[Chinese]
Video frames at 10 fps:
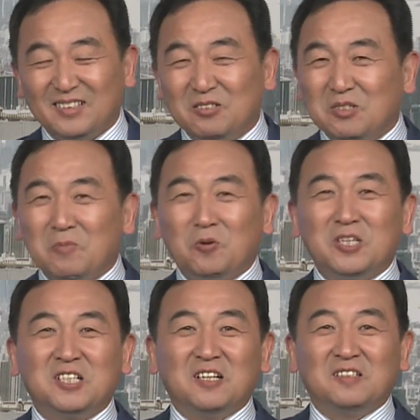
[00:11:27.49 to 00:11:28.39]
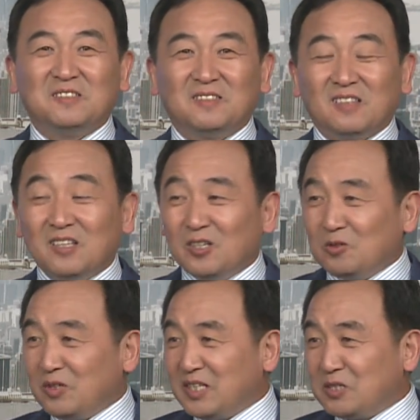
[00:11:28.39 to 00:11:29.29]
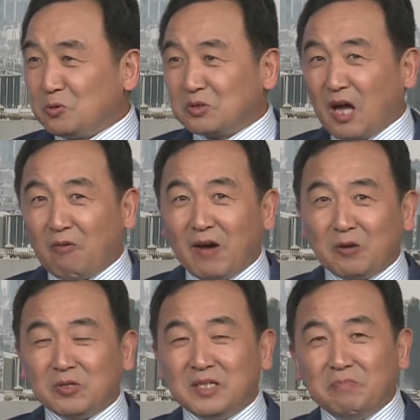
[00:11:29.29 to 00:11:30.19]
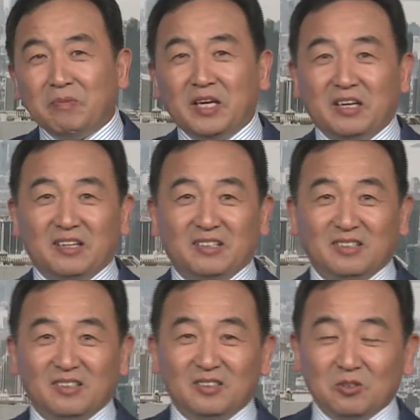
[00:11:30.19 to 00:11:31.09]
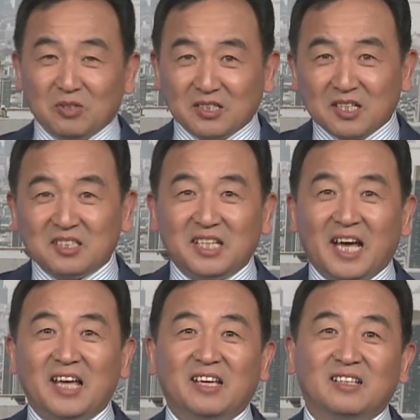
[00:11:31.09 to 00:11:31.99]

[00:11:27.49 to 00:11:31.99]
就这么回事儿。所以那时候倒外汇人民币，就能挣钱。